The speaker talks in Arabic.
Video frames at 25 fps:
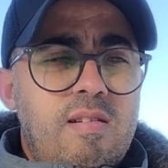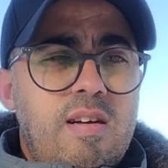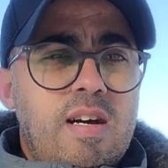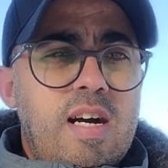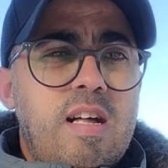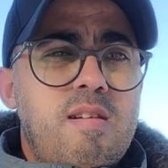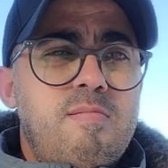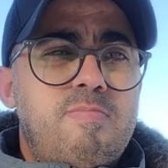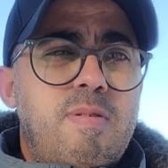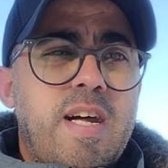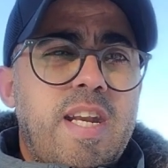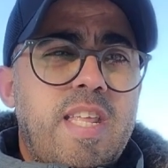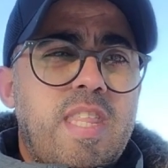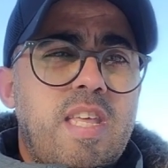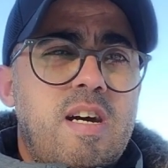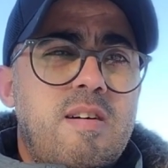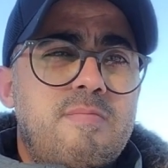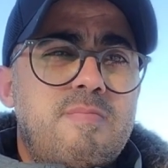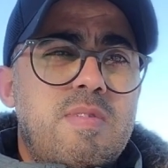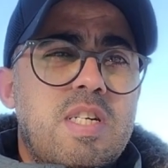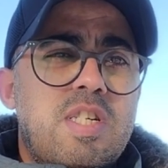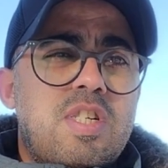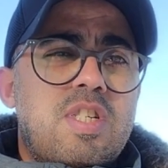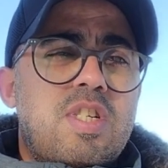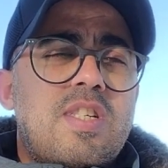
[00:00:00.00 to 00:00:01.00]

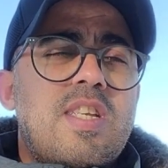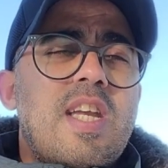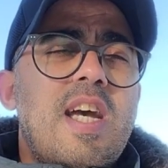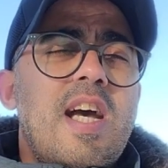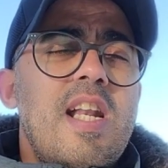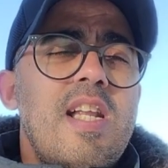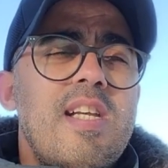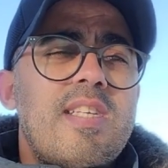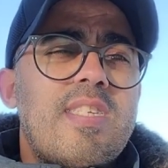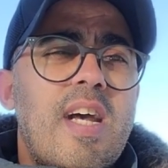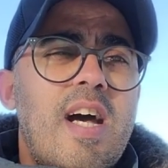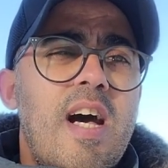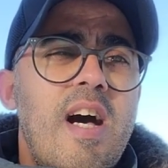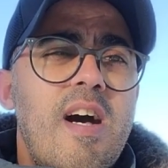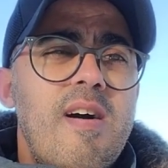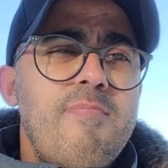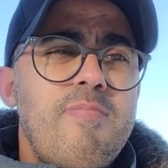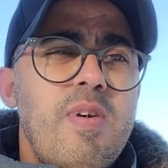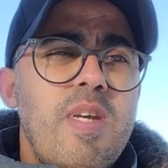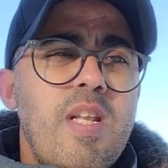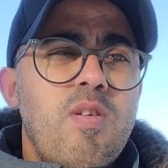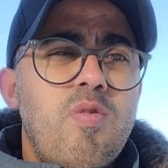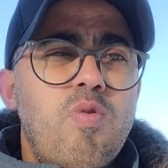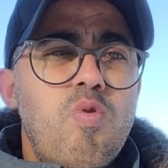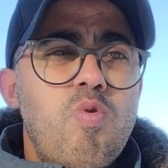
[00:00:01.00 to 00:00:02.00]
البرنامج ثالث
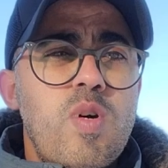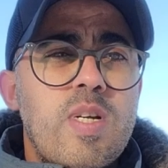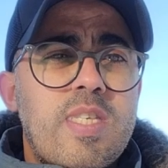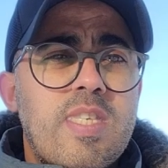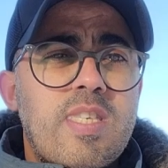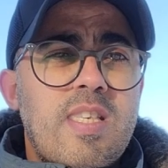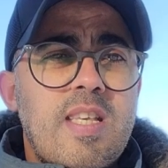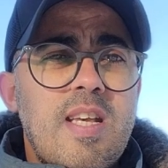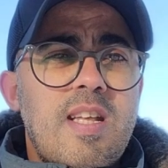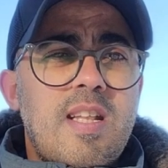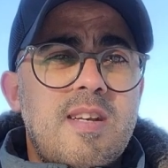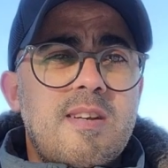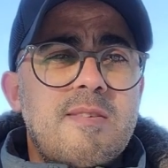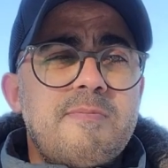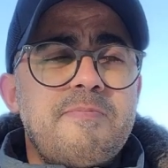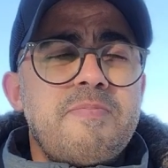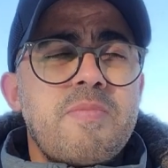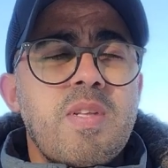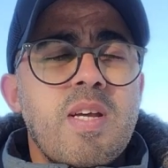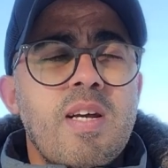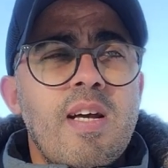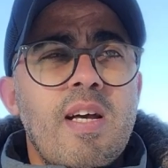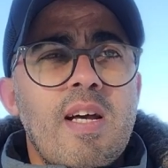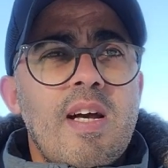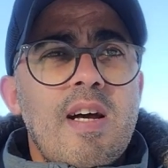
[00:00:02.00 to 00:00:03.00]
عامل هو السن
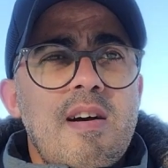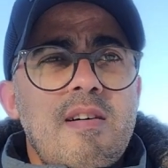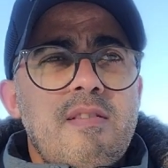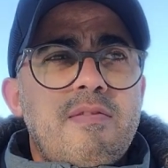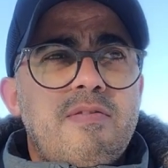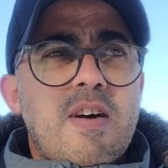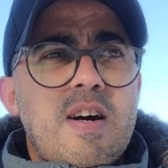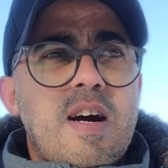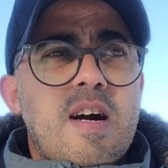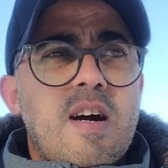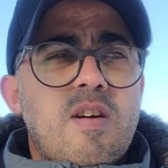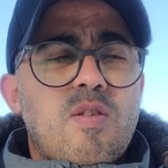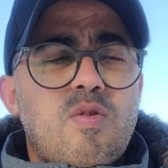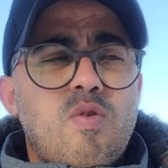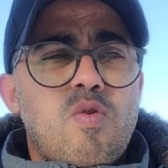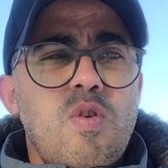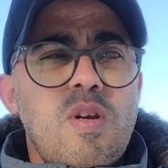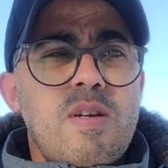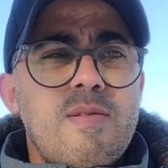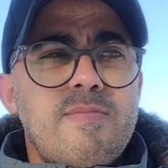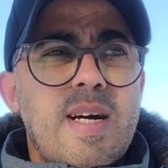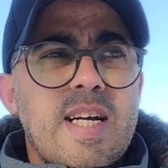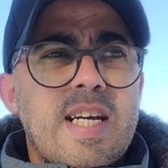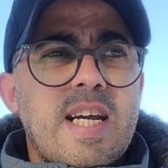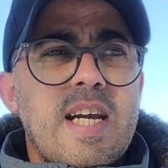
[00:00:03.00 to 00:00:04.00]

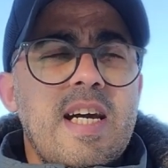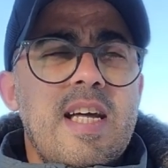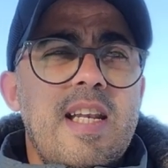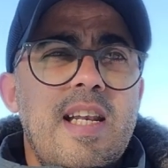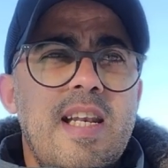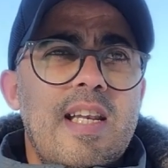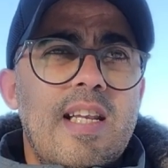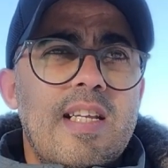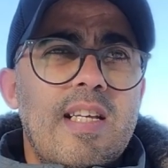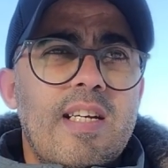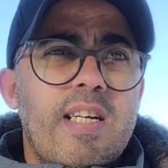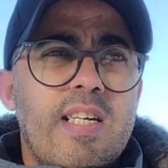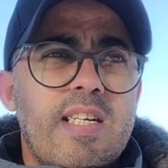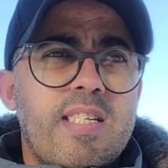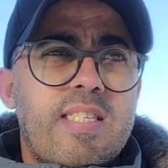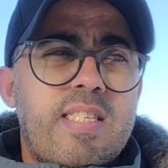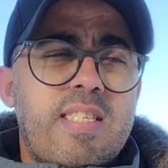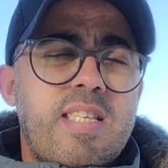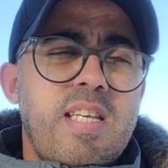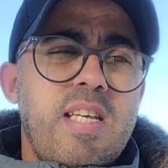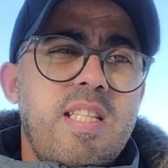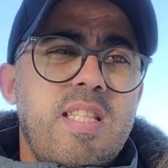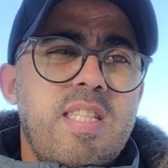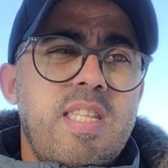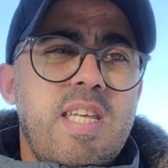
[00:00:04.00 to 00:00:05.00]
فكل ما كان
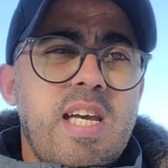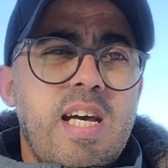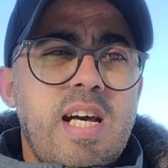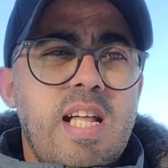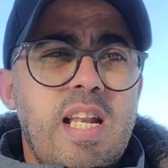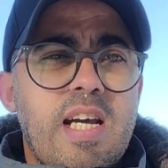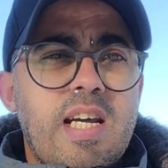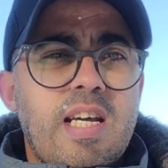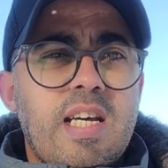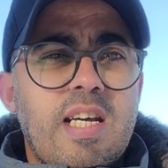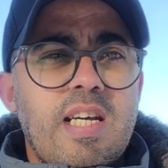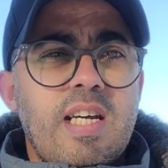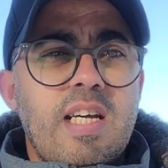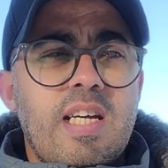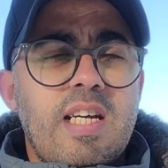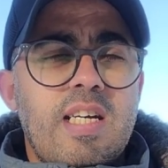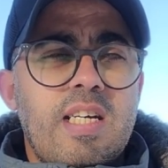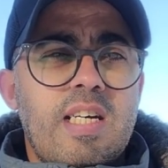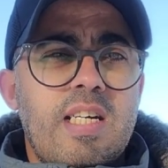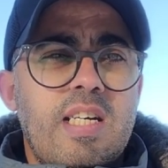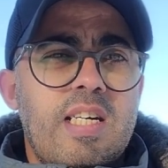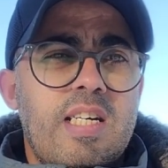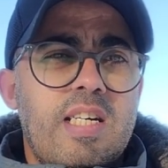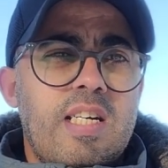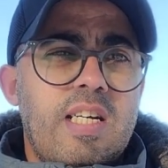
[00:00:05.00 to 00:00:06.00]
السن ديالك
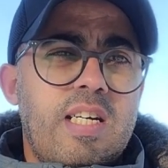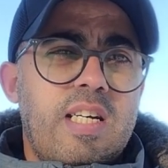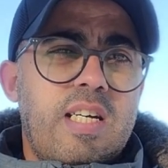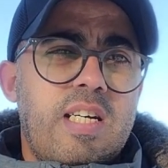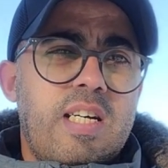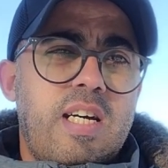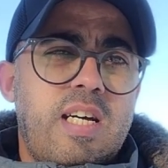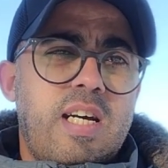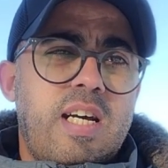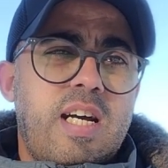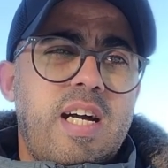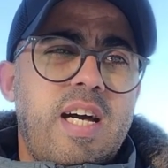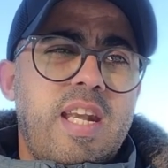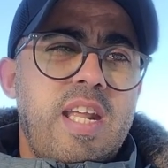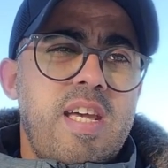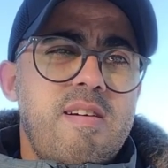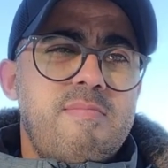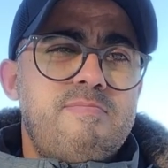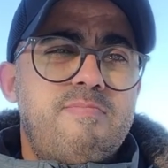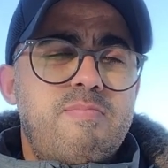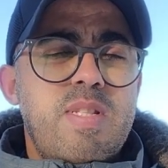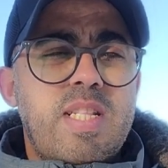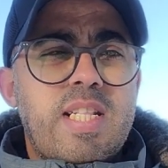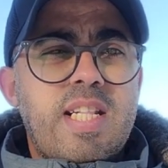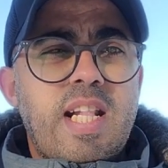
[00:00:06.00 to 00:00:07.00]
آه،
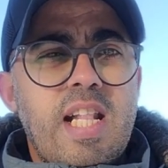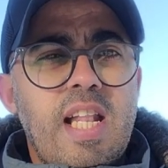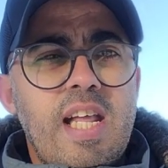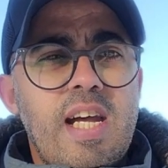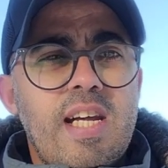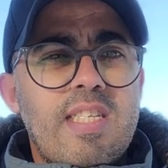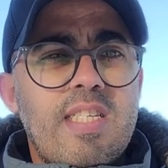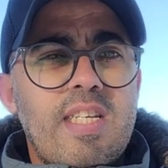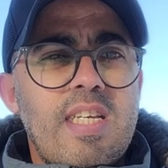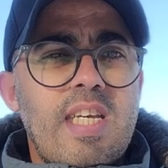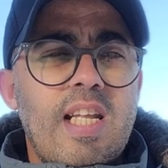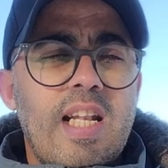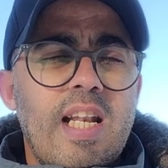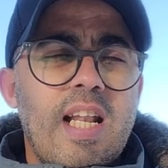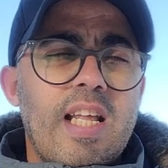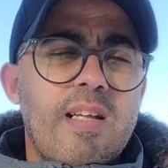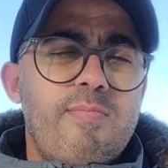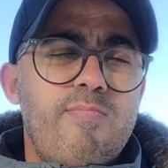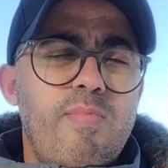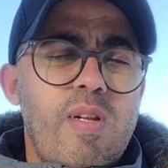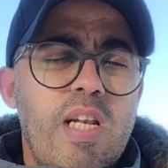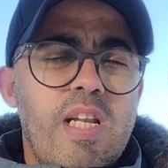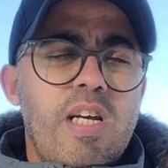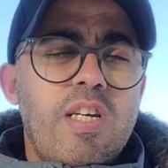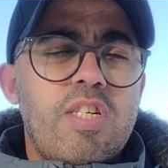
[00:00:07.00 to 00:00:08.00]
قريب من 30
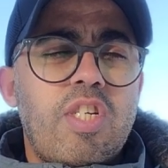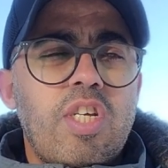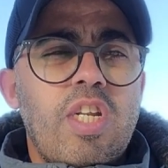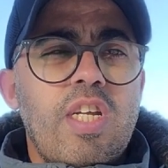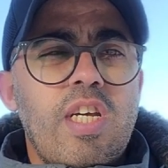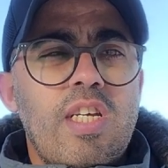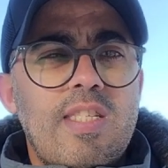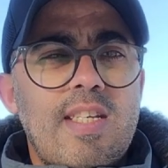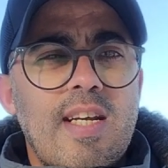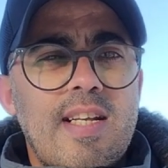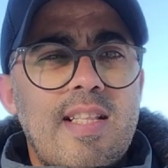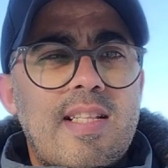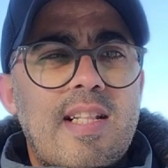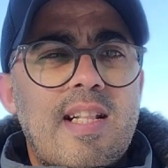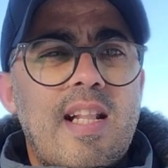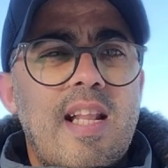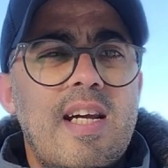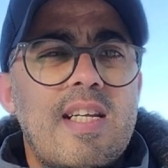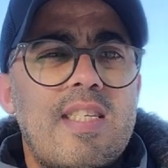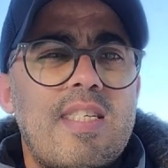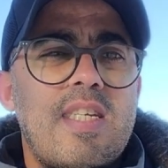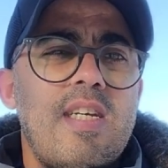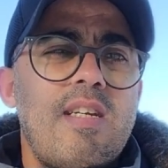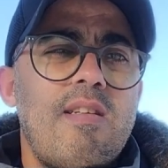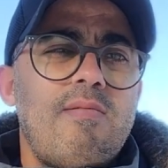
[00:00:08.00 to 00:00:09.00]
من 20 حتى
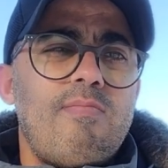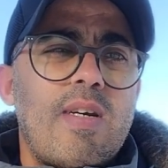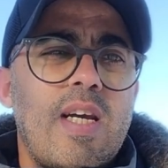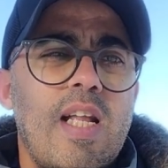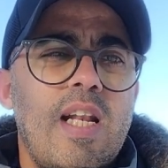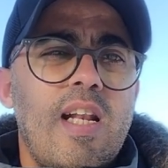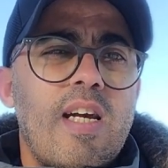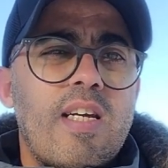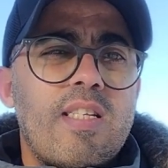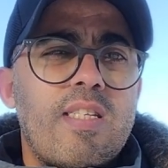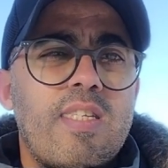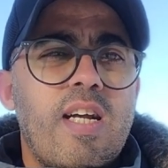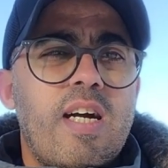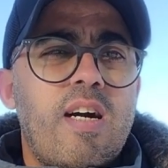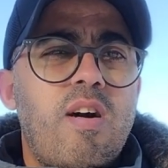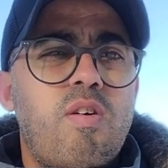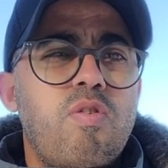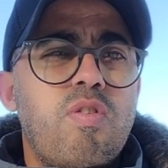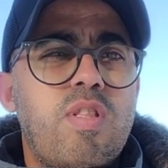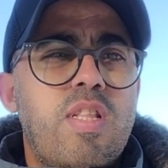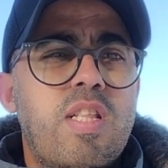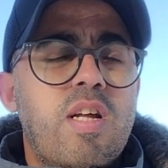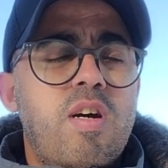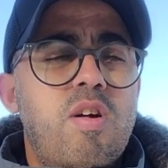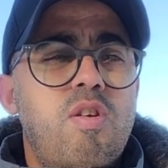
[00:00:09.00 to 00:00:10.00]
30 يمكن لك
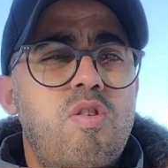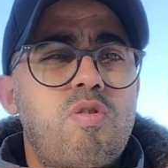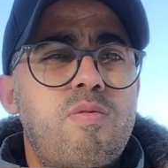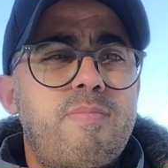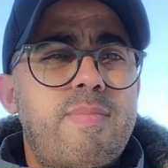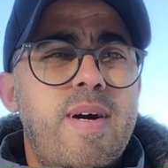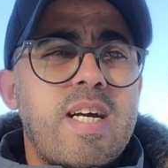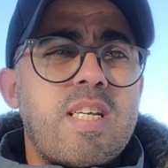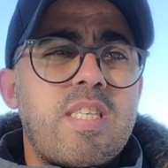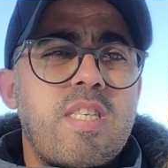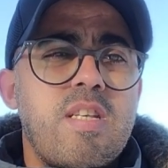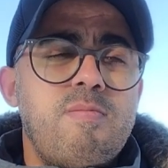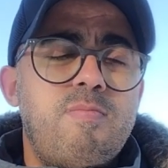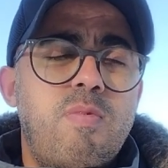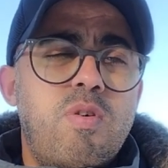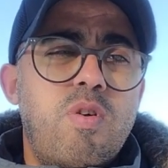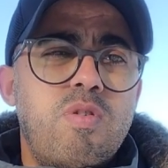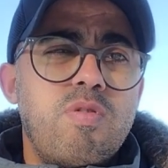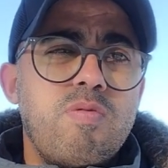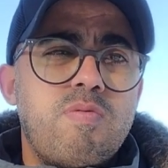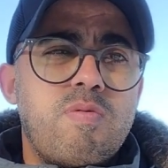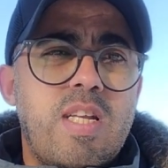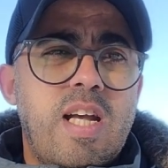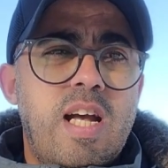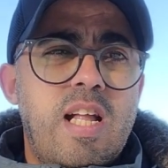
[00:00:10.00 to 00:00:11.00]
تاخذ لو ماكسيموم
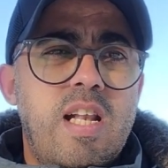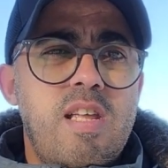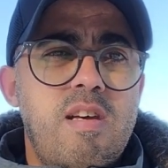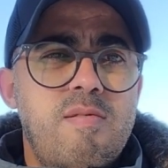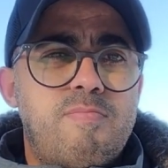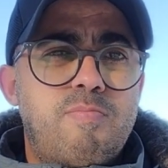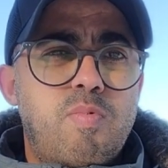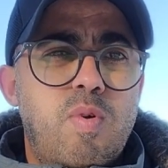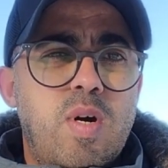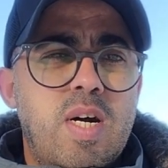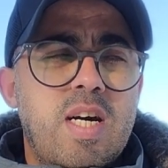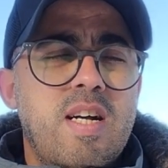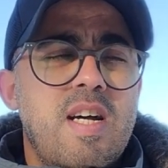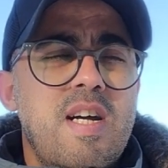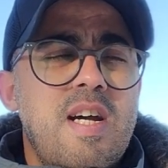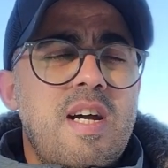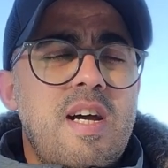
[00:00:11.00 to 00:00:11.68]
تاع لي بوان